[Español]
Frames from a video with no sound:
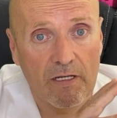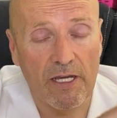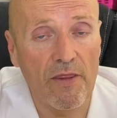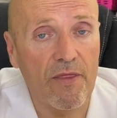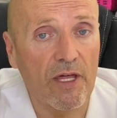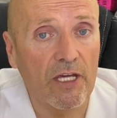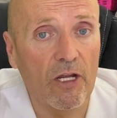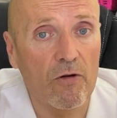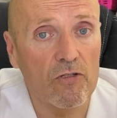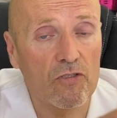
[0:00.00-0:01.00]
15
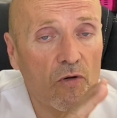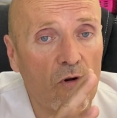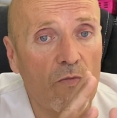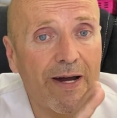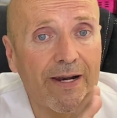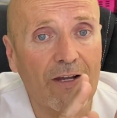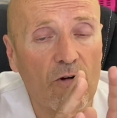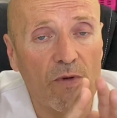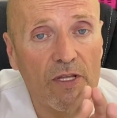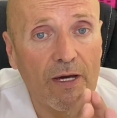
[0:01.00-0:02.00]
kilos, lo más
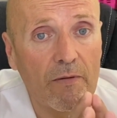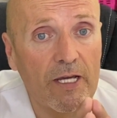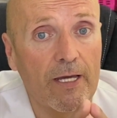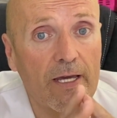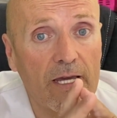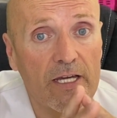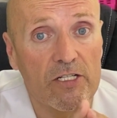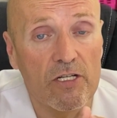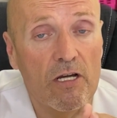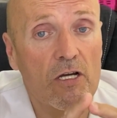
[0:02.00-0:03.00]
recomendable es